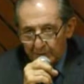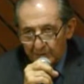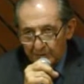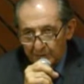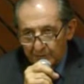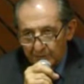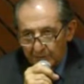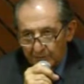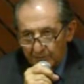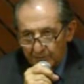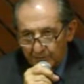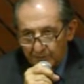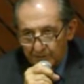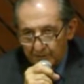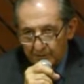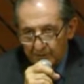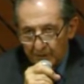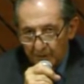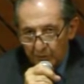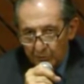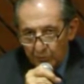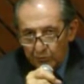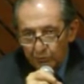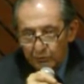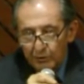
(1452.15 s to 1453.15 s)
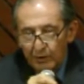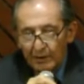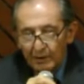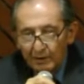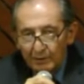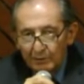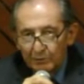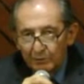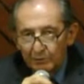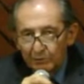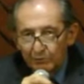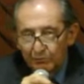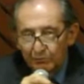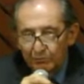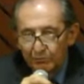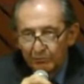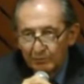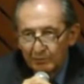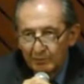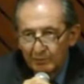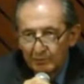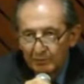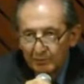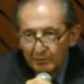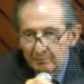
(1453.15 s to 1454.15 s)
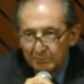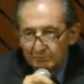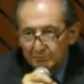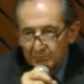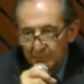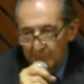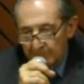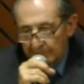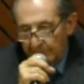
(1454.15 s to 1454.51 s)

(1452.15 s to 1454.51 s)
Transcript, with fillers: temas tan agotados, me